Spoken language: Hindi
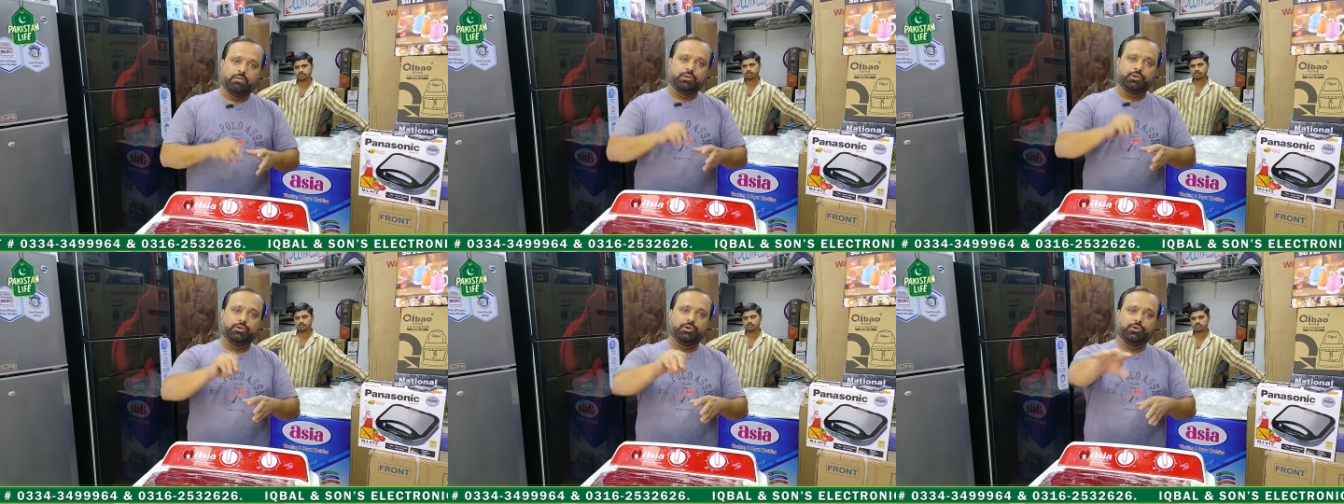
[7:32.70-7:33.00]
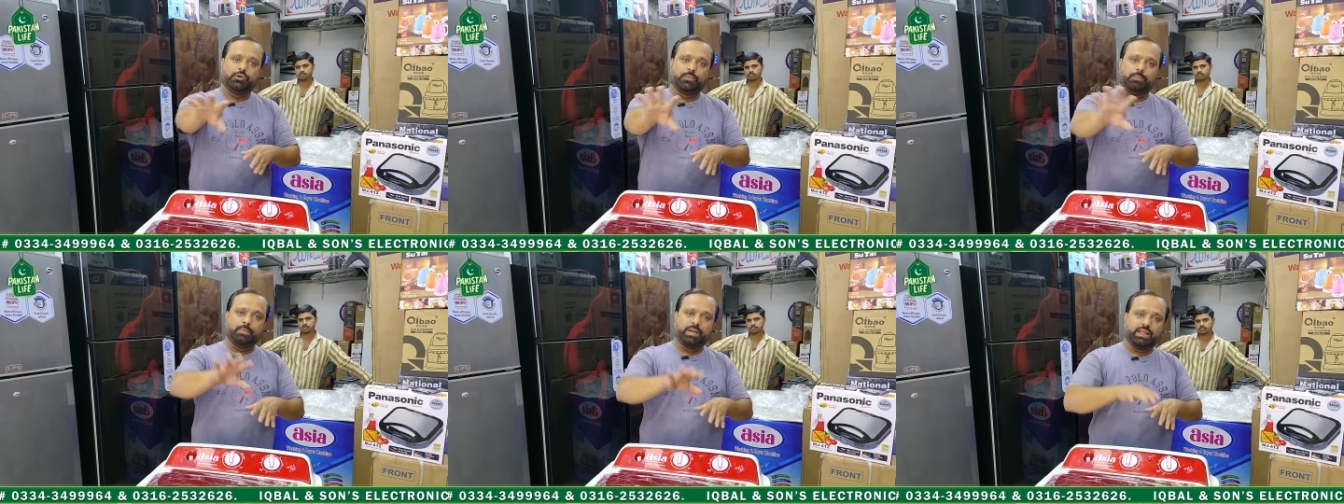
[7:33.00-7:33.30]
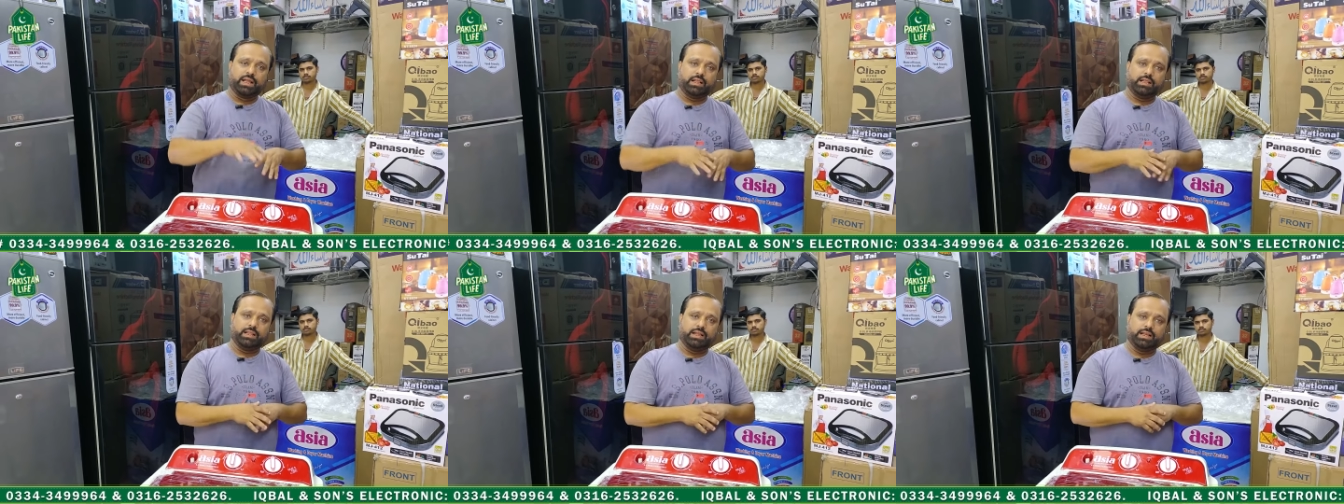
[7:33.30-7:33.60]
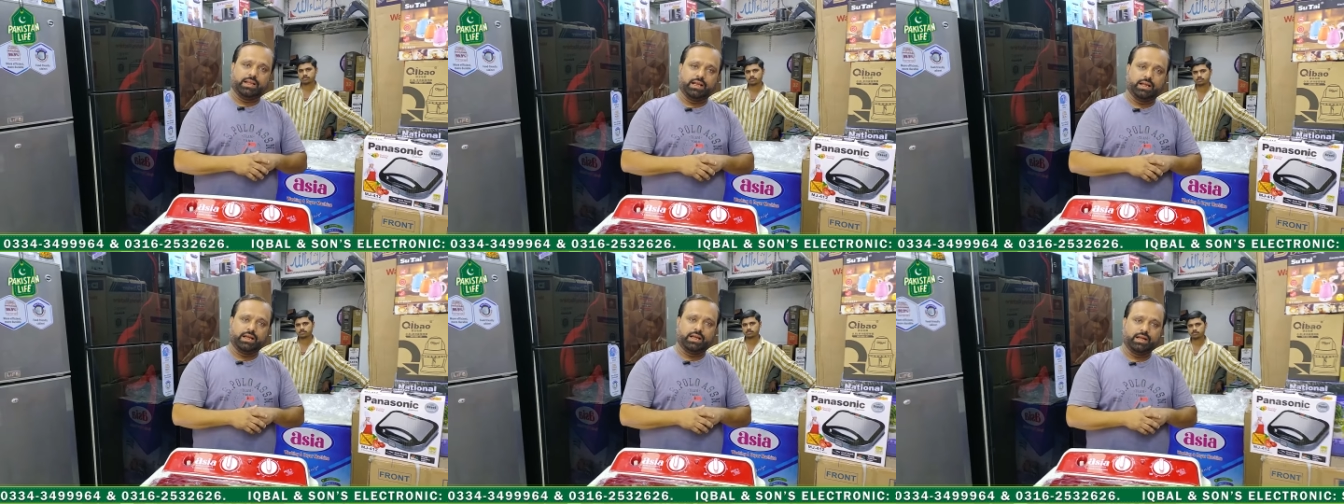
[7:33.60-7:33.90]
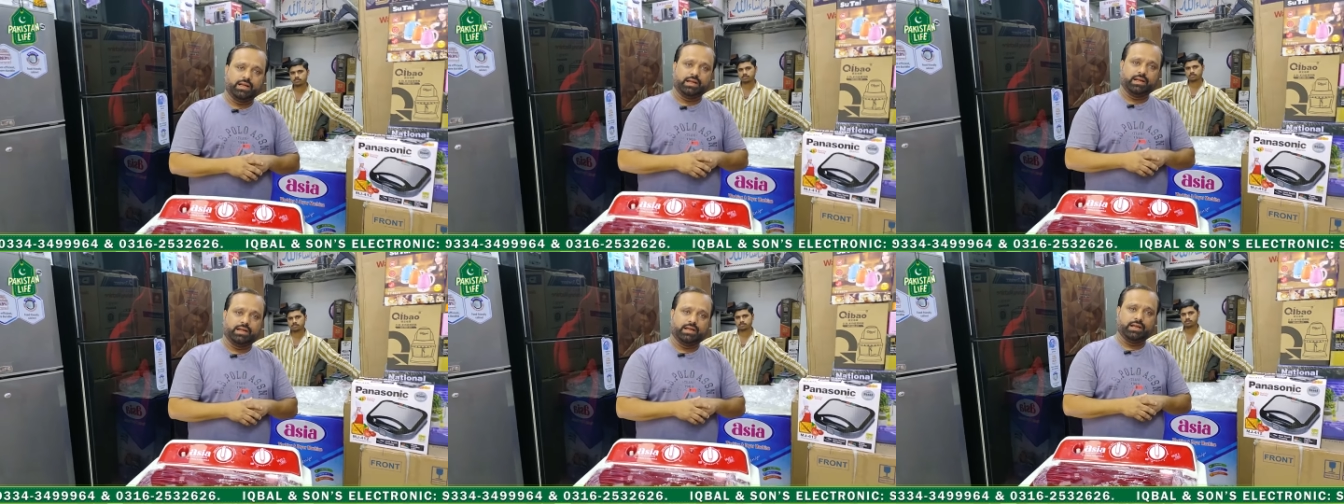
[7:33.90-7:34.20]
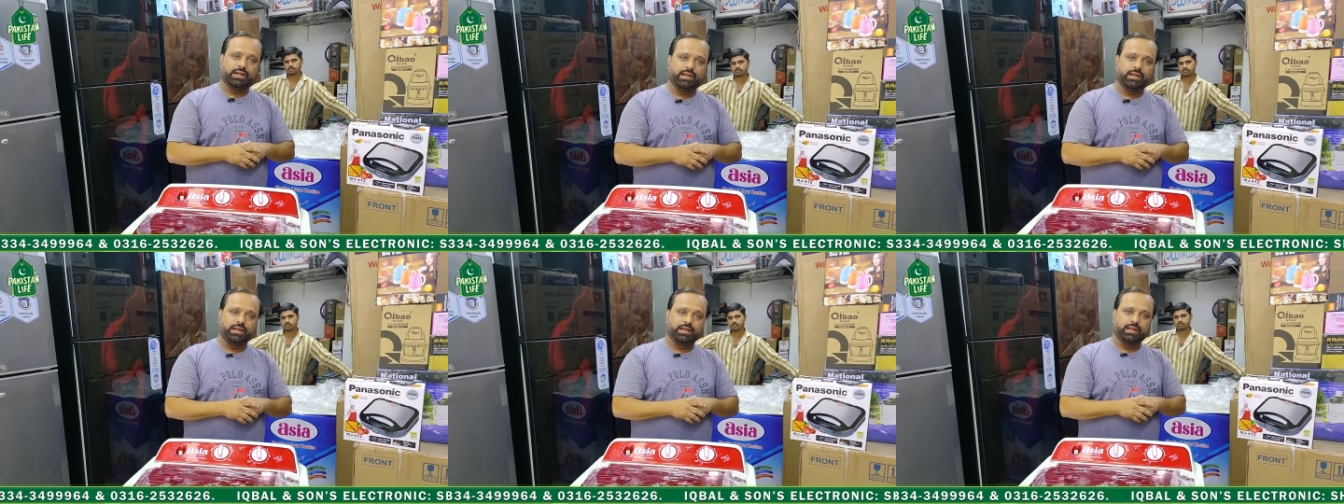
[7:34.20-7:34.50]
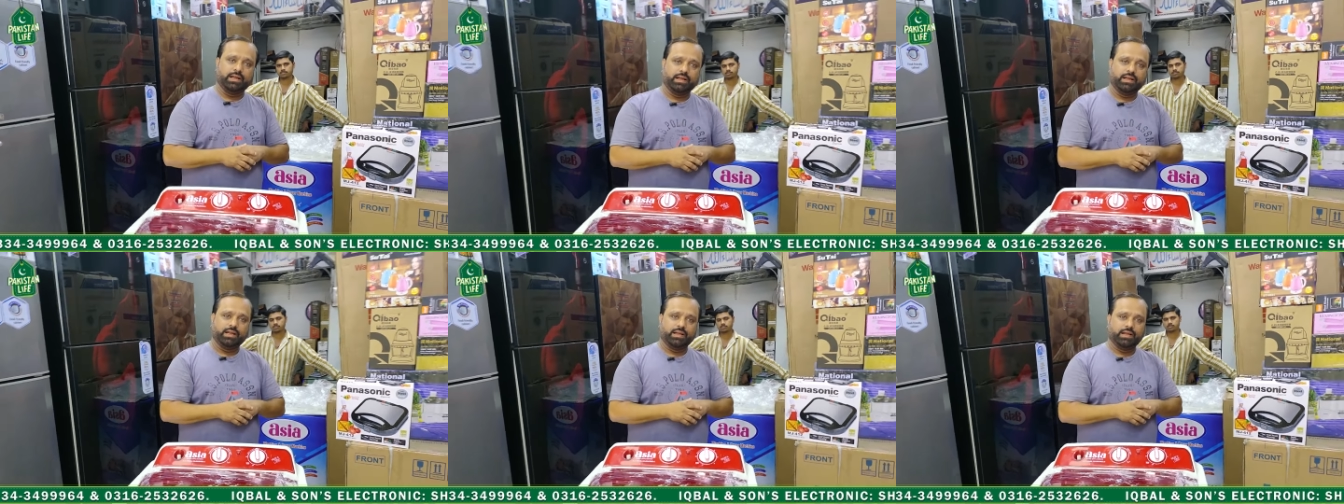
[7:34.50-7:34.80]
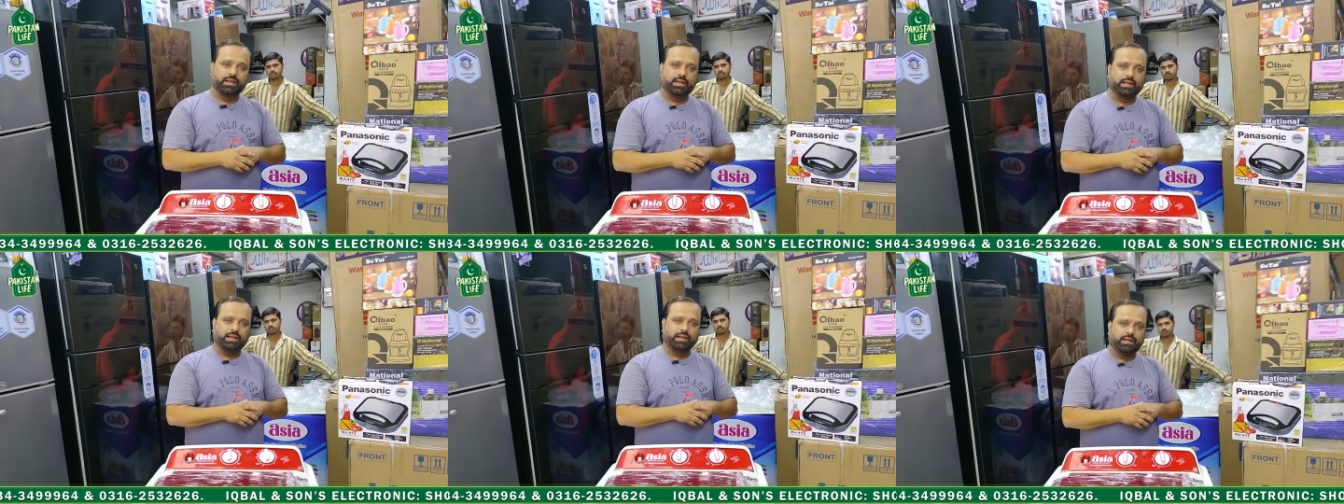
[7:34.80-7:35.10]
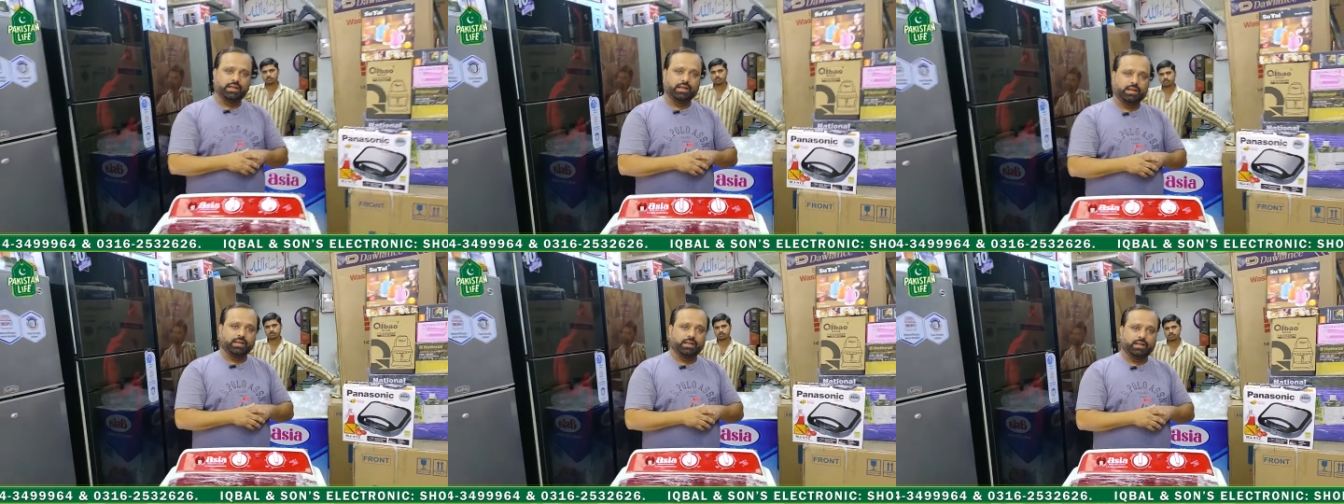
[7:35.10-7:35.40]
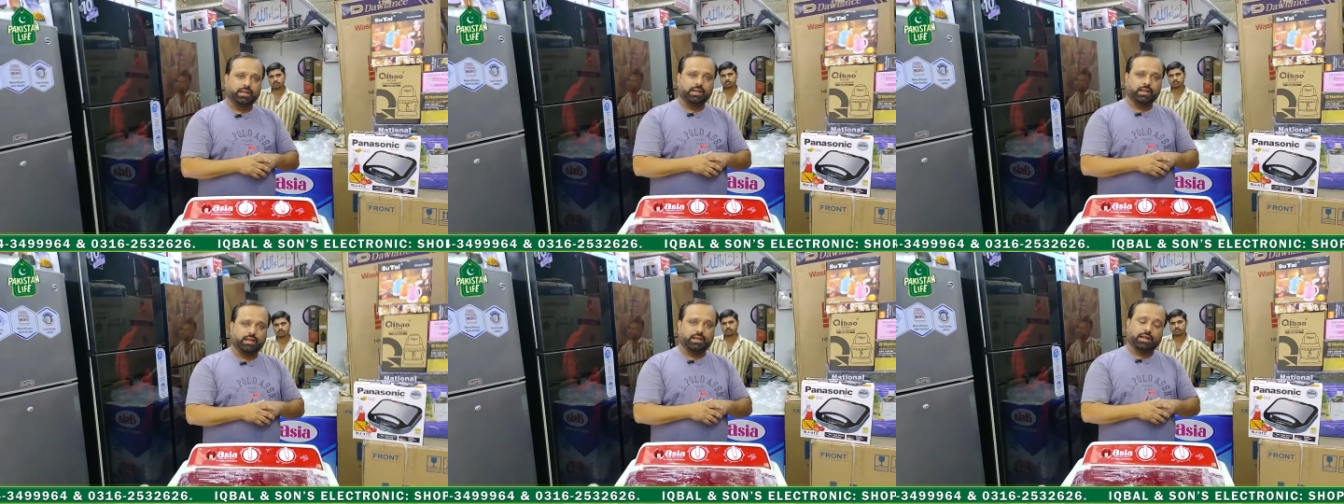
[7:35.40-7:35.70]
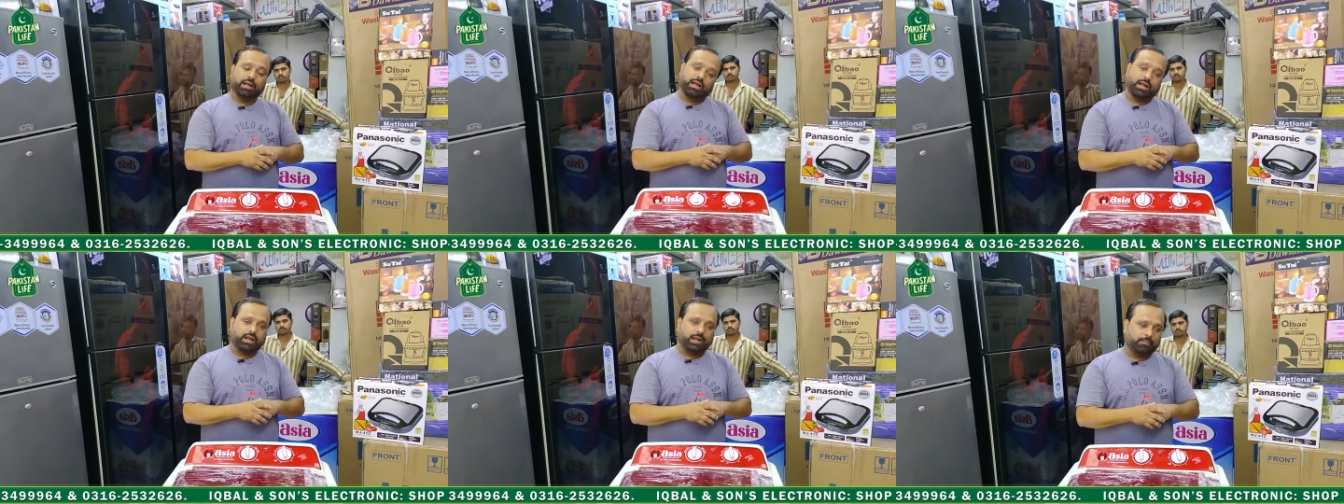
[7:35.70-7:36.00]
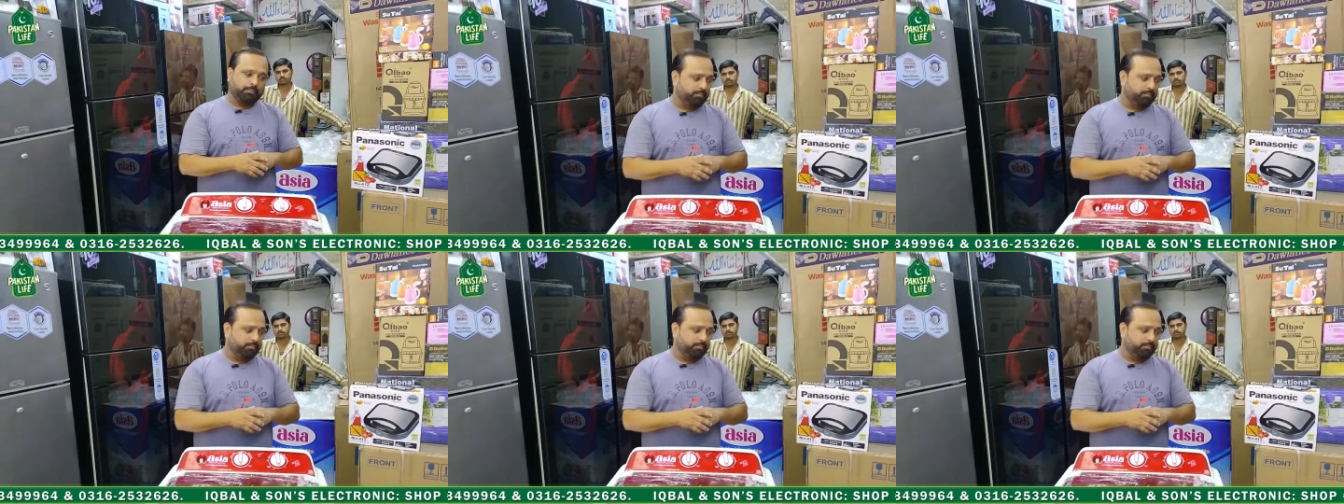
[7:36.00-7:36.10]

यूट्यूब में डाल दीजिएगा अरे भैया पक्का पक्का आदमी है भाई तो हाँ,